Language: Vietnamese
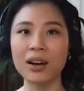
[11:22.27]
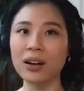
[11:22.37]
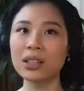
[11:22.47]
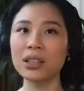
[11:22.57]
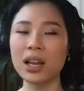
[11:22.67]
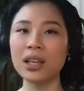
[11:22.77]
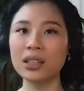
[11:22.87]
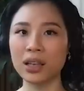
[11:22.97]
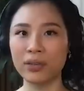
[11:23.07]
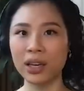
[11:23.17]
đó thì đấy
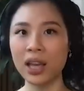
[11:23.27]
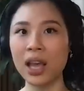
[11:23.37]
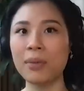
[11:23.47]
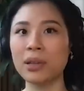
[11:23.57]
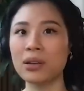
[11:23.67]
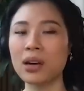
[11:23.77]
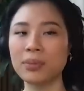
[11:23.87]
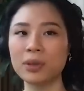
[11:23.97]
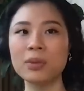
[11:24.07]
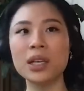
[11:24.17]
là những cái vấn đề mà
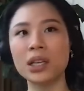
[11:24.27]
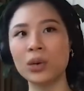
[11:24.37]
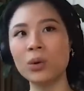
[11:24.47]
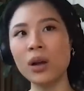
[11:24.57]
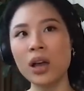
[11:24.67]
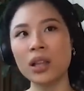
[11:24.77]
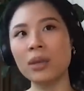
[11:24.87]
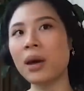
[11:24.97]
thường gặp trong nghiên cứu